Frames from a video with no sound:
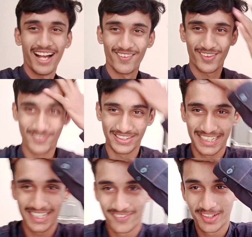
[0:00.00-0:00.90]
आपको पता
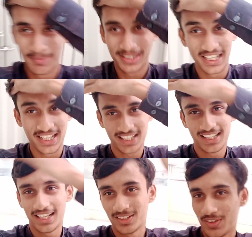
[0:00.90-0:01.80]
ही है फिर बंदा रख
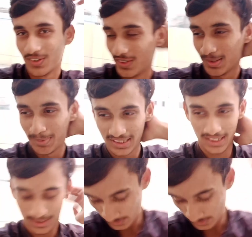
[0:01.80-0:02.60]
लेना तो हौली बंदा